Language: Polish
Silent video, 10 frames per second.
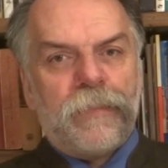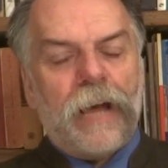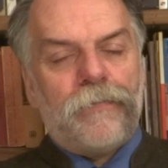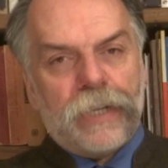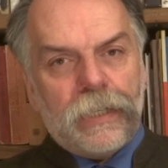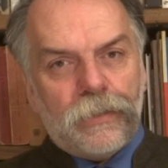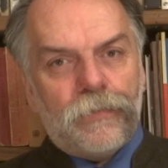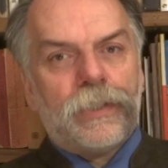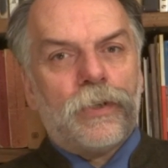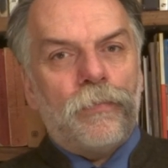a wręcz
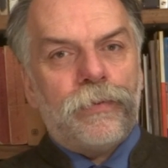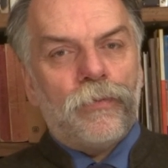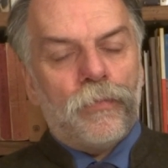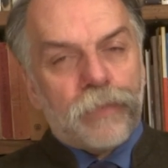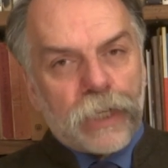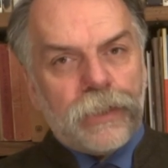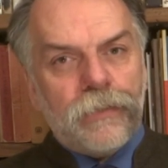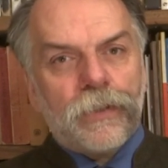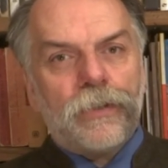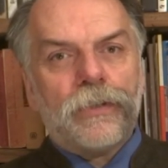wystąpił
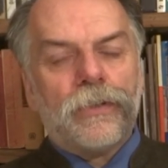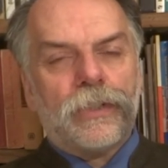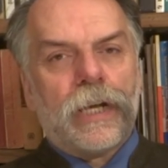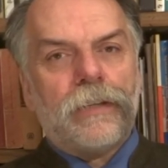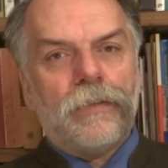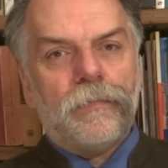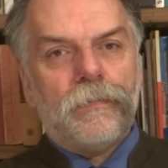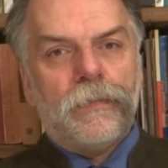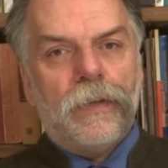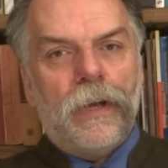przeciwko Rokoszanom